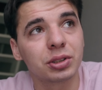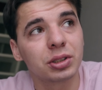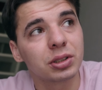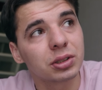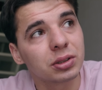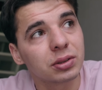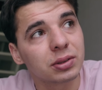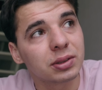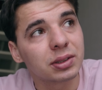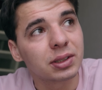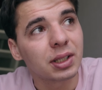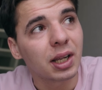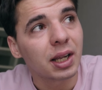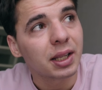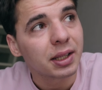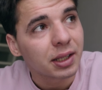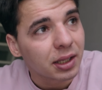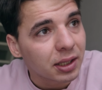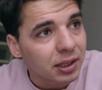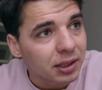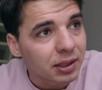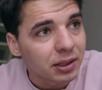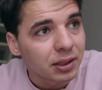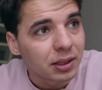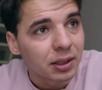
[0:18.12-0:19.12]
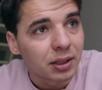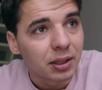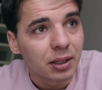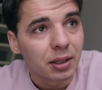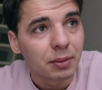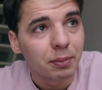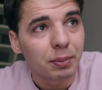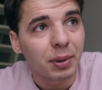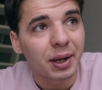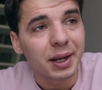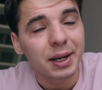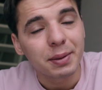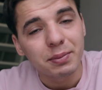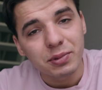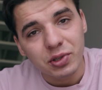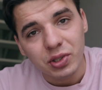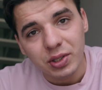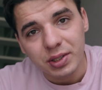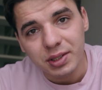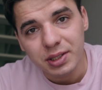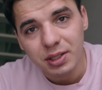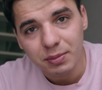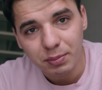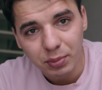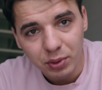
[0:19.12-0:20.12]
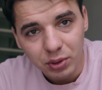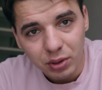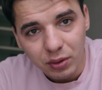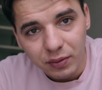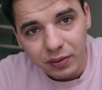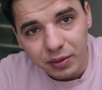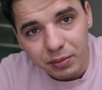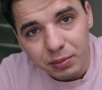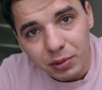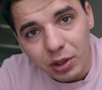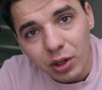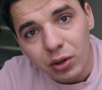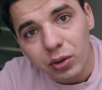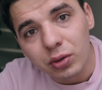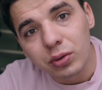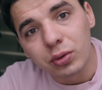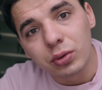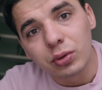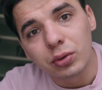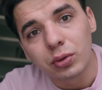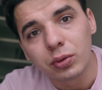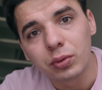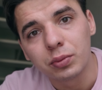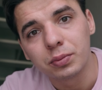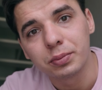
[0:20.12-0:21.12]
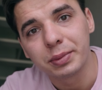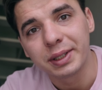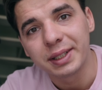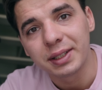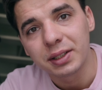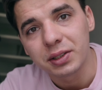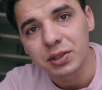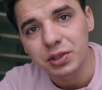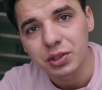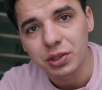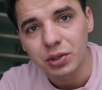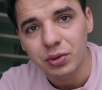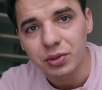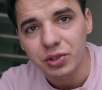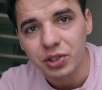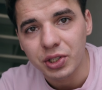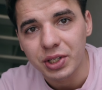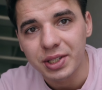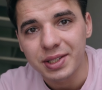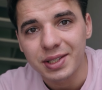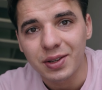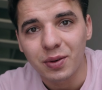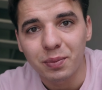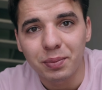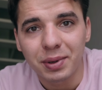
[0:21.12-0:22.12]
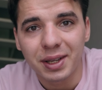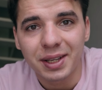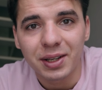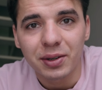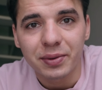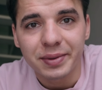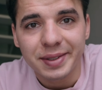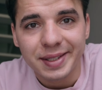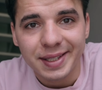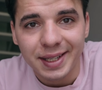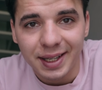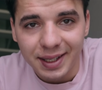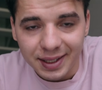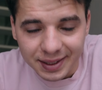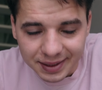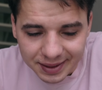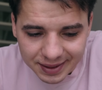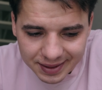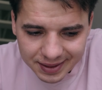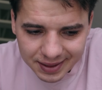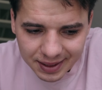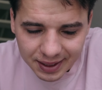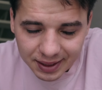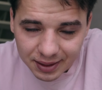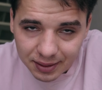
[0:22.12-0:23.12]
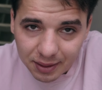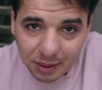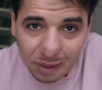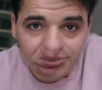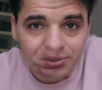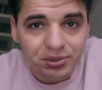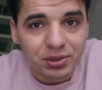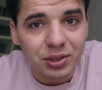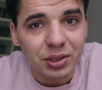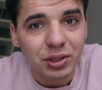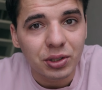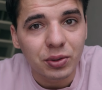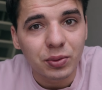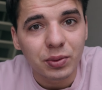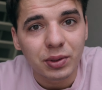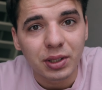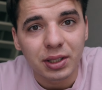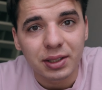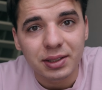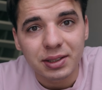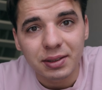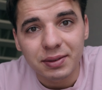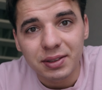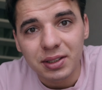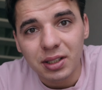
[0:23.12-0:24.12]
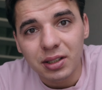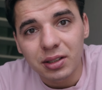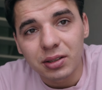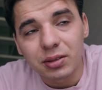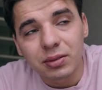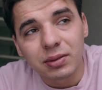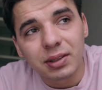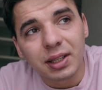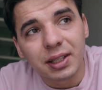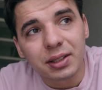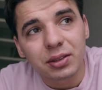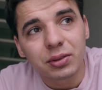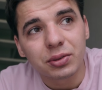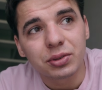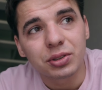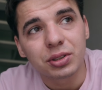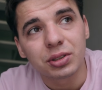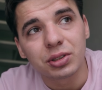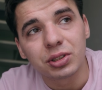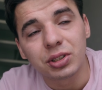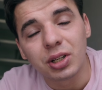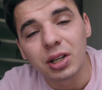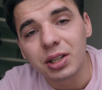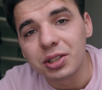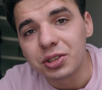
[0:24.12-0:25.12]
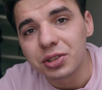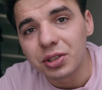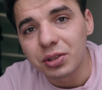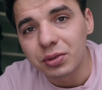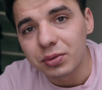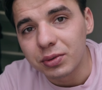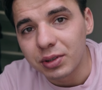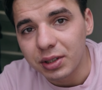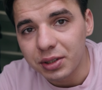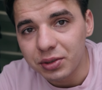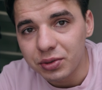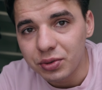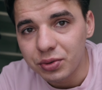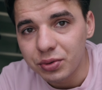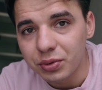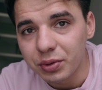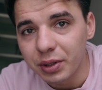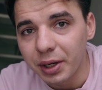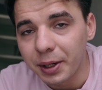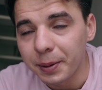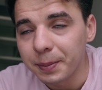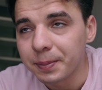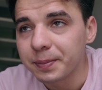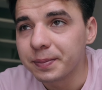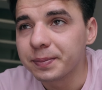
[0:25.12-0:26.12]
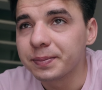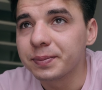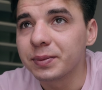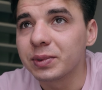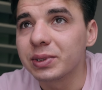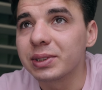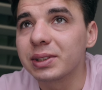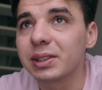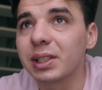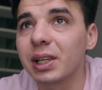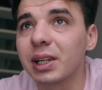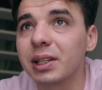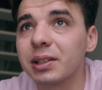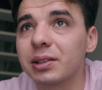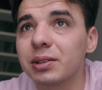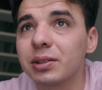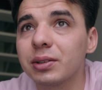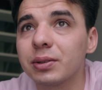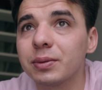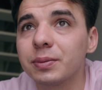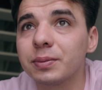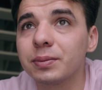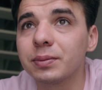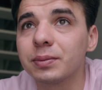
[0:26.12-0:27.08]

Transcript: że zostanę parę miesięcy po nowym roku, będę jeszcze oszczędzał pieniądze, ale niestety to się nie uda ze względu na to, że źle się tutaj czuję ostatnio.